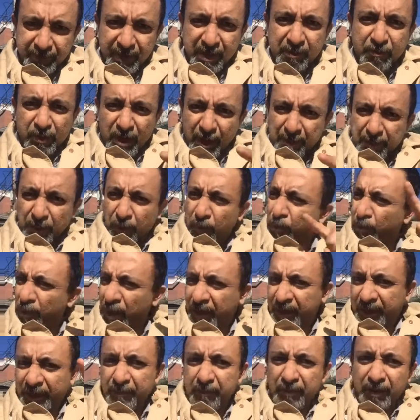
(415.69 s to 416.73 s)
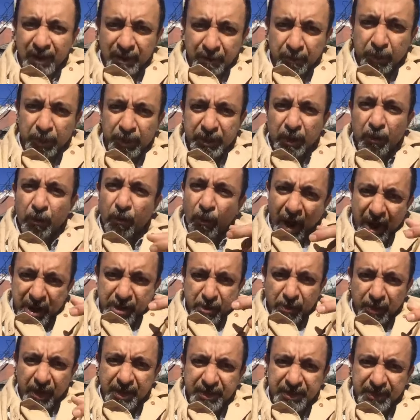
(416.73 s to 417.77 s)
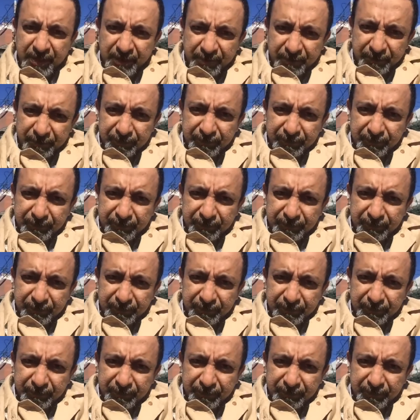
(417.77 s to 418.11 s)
এবং আপনি কোনার টেবিলে বসে ওয়াইনও খাইছেন